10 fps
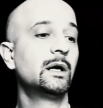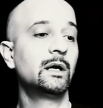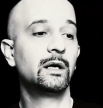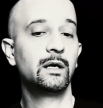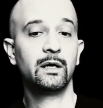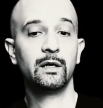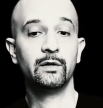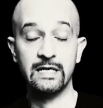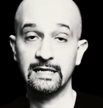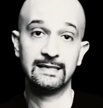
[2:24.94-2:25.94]
eh,
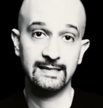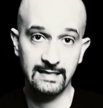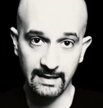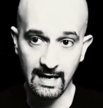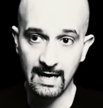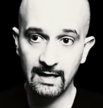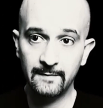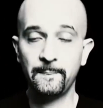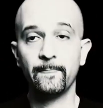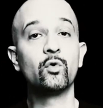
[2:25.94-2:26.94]
inizierà
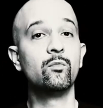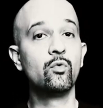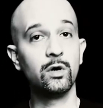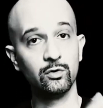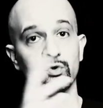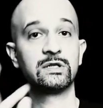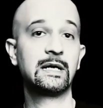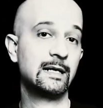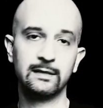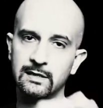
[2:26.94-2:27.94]
o comunque non
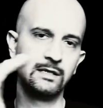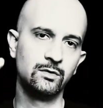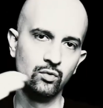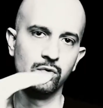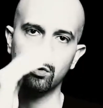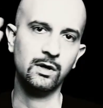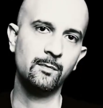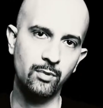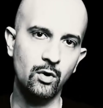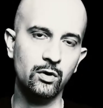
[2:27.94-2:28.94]
sarà di sicuro il
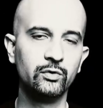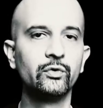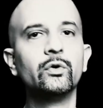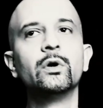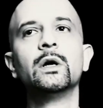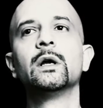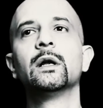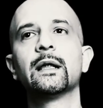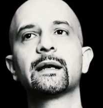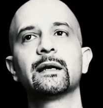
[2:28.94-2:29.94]
rapporto,
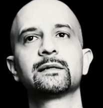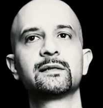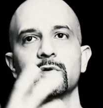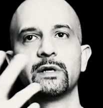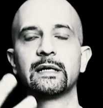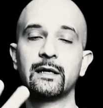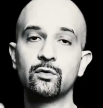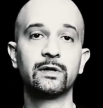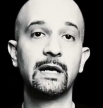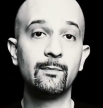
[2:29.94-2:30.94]
la relazione che
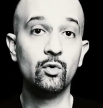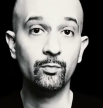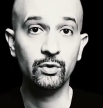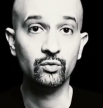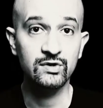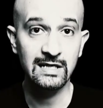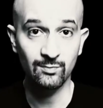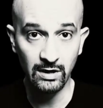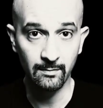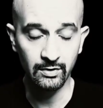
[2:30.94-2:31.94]
ricorderemo con più
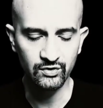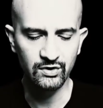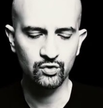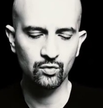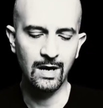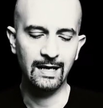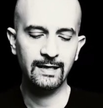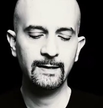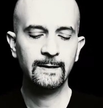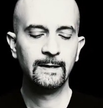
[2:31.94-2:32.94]
entusiasmo in ambito
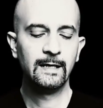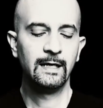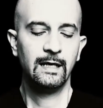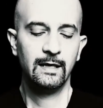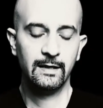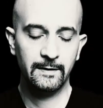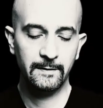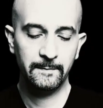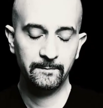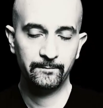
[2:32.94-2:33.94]
sessuale,
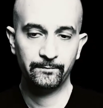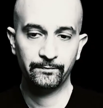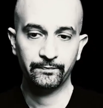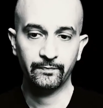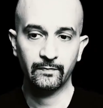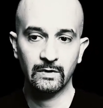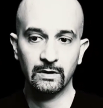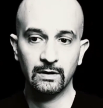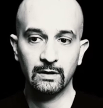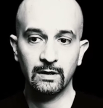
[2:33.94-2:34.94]

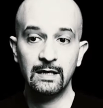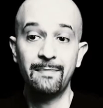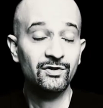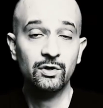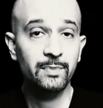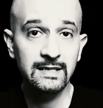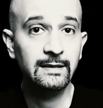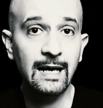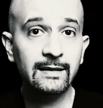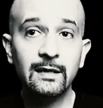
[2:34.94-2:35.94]
um, il bacio è
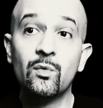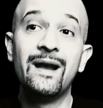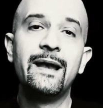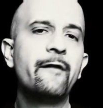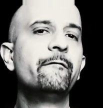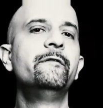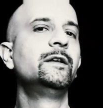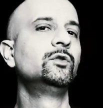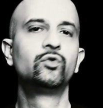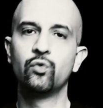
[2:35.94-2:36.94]
presente anche in quelle
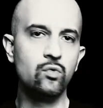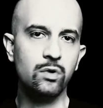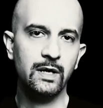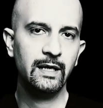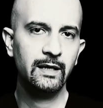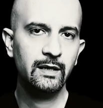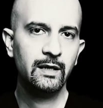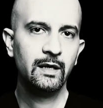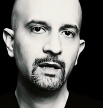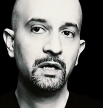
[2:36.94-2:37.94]
avventure
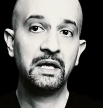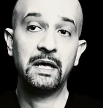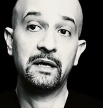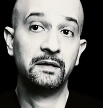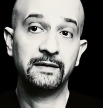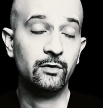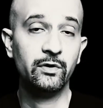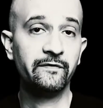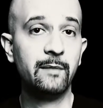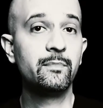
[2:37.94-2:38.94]
che in realtà non,
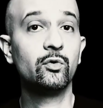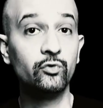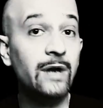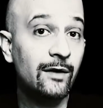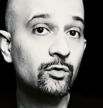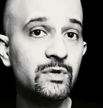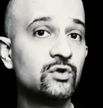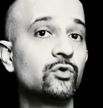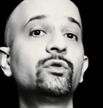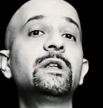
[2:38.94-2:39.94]
avrebbero, non hanno
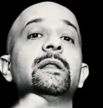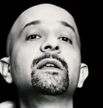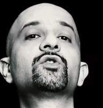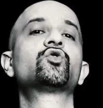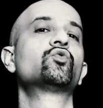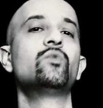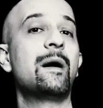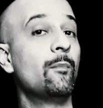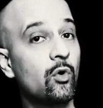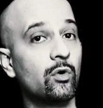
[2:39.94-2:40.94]
bisogno di nessun
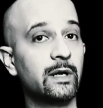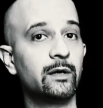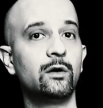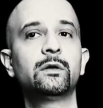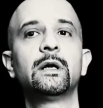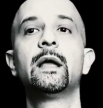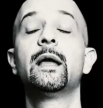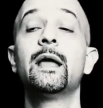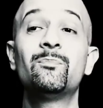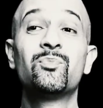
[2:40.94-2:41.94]
amore, no?
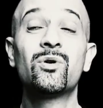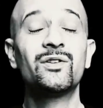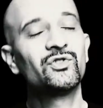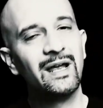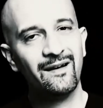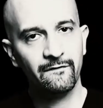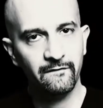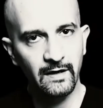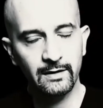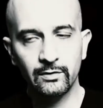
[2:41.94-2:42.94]
Eppure c'è
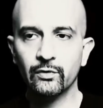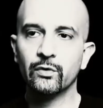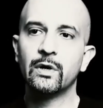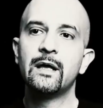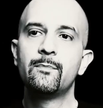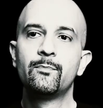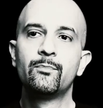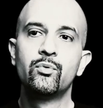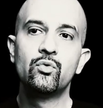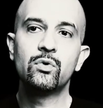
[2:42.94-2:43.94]
l'affetto,
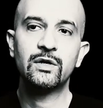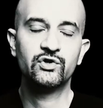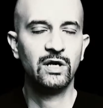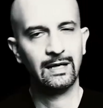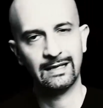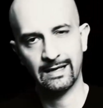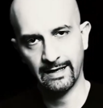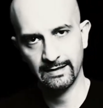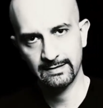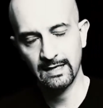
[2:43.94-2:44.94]
eppure c'è la
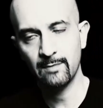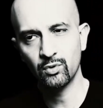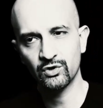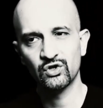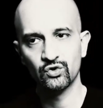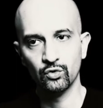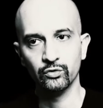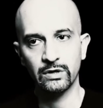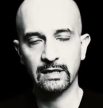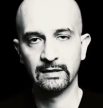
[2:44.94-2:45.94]
carezza, eppure ci
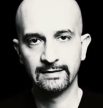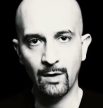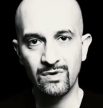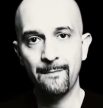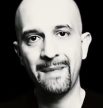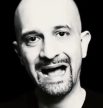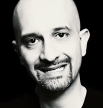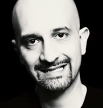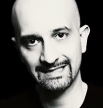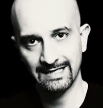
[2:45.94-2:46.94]
sono in realtà una
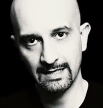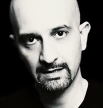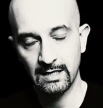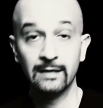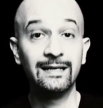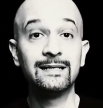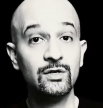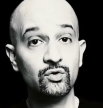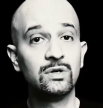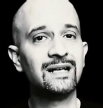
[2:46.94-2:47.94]
massa, nel
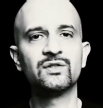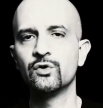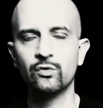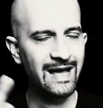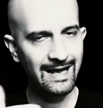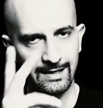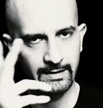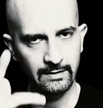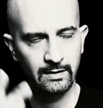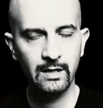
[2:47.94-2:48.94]
senso
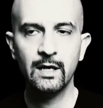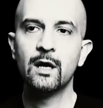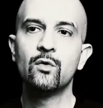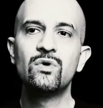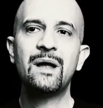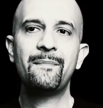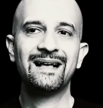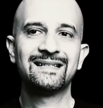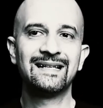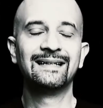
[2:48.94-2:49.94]
occasionale, una
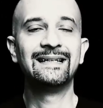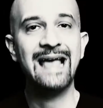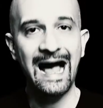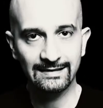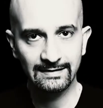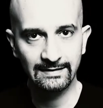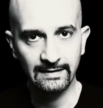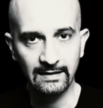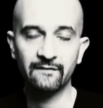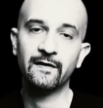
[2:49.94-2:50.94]
massa di
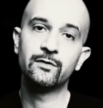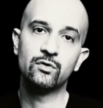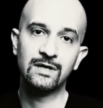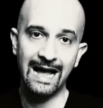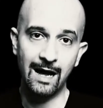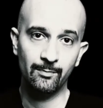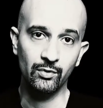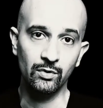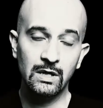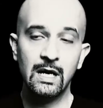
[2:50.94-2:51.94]
atti che fanno
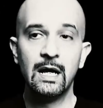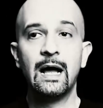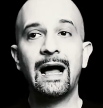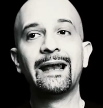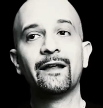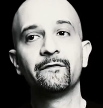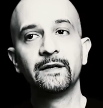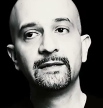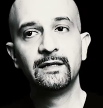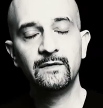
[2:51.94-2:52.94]
capo
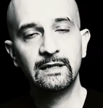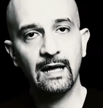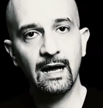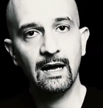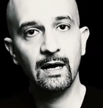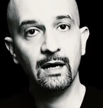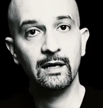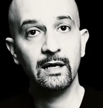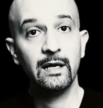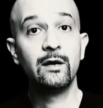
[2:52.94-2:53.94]
all'affettività
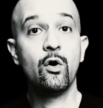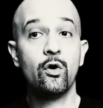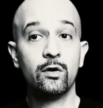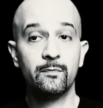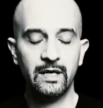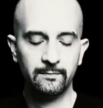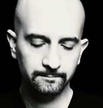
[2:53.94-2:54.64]
enorme.